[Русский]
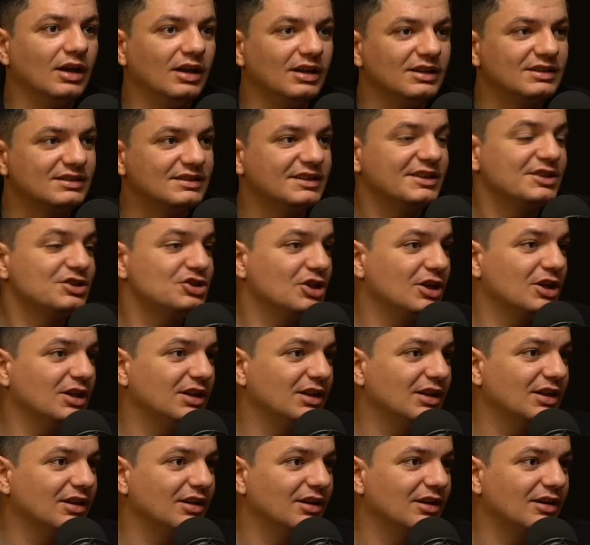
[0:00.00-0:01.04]

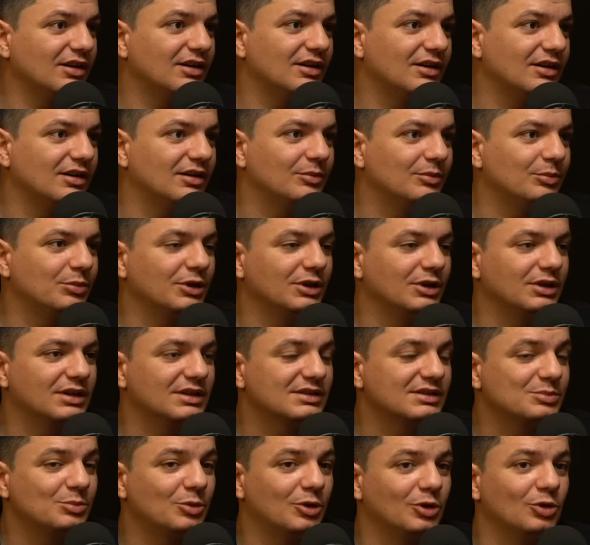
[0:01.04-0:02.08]
изначально
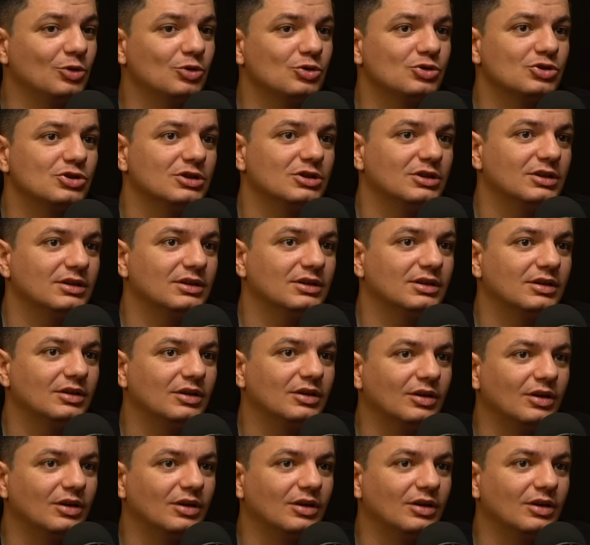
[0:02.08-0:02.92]
предрасположено.